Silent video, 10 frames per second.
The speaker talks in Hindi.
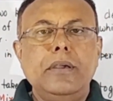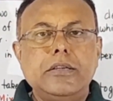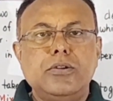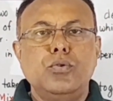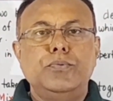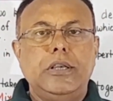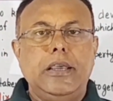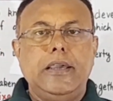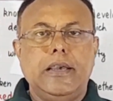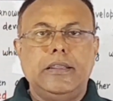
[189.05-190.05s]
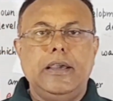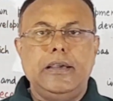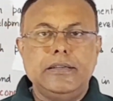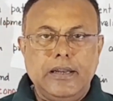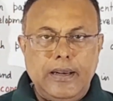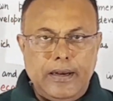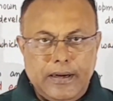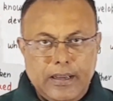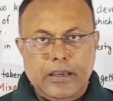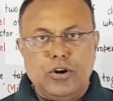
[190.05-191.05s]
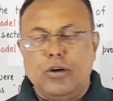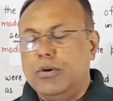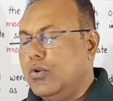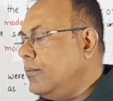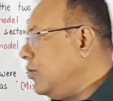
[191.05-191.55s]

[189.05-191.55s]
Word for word: मिक्स रूप से देखी जाती है इसलिए इंडियन इकोनॉमी को हम